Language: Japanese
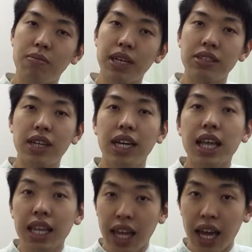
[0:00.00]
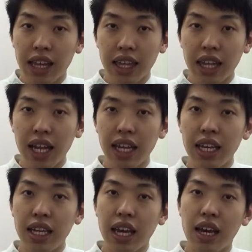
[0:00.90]
回す方であった
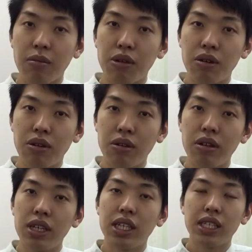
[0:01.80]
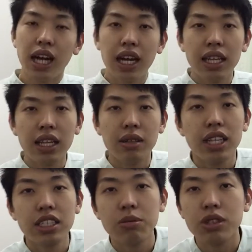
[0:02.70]
り、えー、もう膝が、ね、
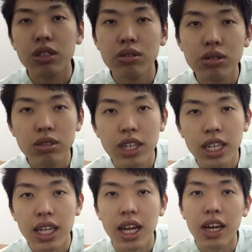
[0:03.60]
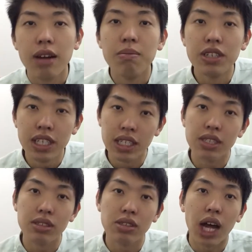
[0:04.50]
熱持ってうずく方なんかは無理に
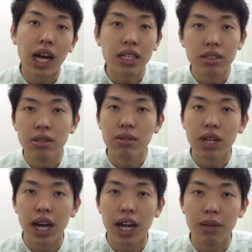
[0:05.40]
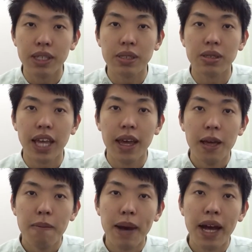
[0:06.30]
すると悪化することがありますの
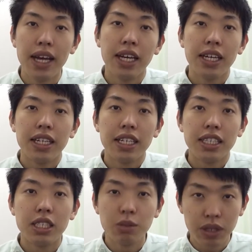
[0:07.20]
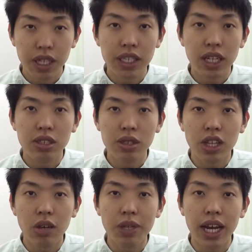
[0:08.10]
で、まあ、自分の膝の状
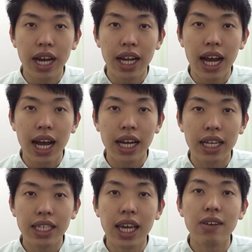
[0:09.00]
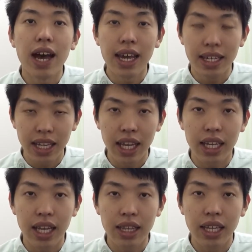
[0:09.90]
態を見ながらいける範囲
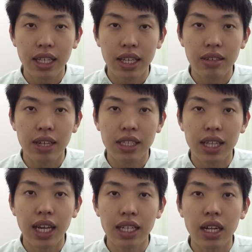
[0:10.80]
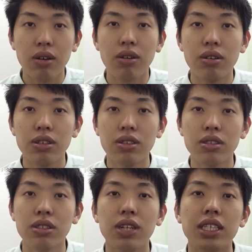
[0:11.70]
でやっていってくださいただこうい
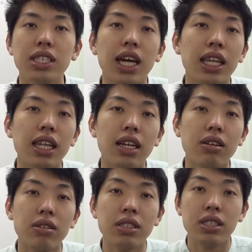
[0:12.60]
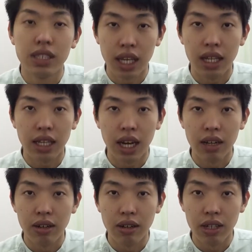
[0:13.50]
うストレッチであったりをね
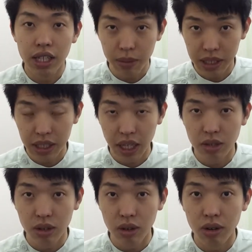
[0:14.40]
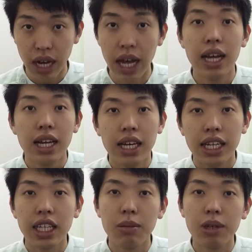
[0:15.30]
あの日々していく方が
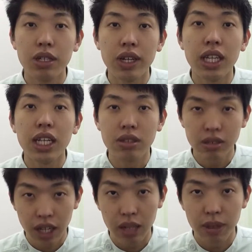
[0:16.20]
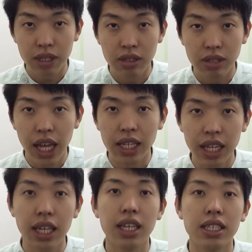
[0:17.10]
痛みのは出にくくなりますので
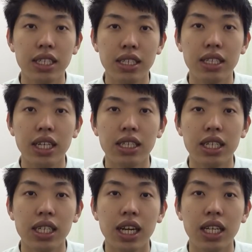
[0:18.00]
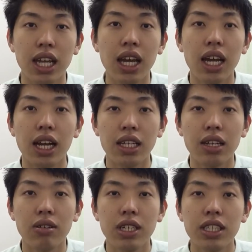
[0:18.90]
是非実践していただいてあな
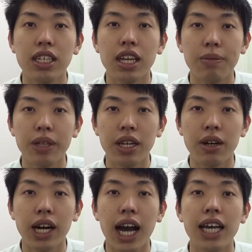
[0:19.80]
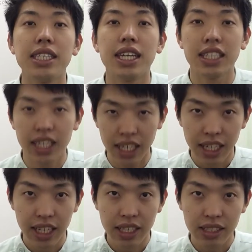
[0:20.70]
たの膝痛みの改善に
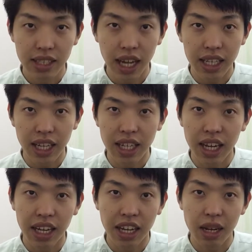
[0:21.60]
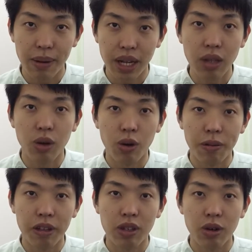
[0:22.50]
つなげていただければなと
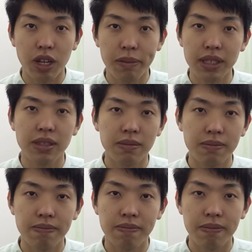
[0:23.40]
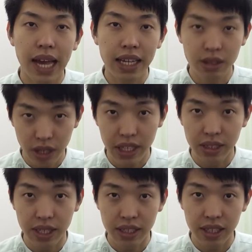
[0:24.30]
思っておりますはいそれでは以
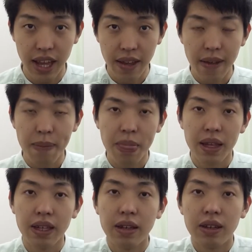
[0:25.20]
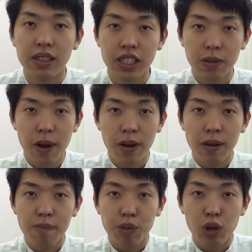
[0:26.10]
上ですね本日
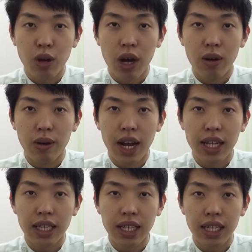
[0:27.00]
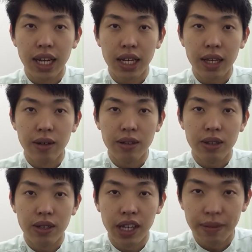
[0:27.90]
も動画をご覧になっていただき本
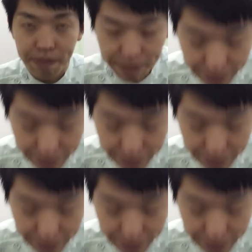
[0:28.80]
当に